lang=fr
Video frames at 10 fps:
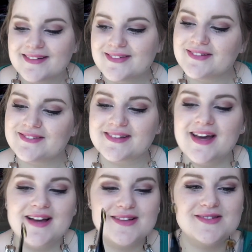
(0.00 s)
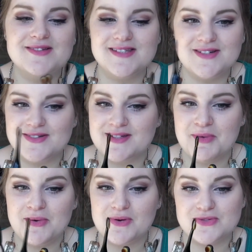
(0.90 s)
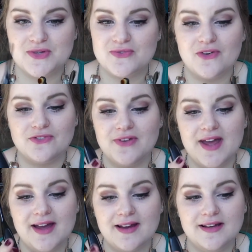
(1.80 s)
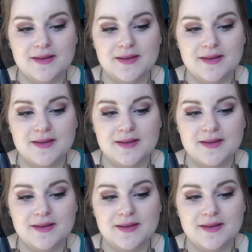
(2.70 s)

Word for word: Donc, ceci, je ne sais pas encore ce que je vais en faire.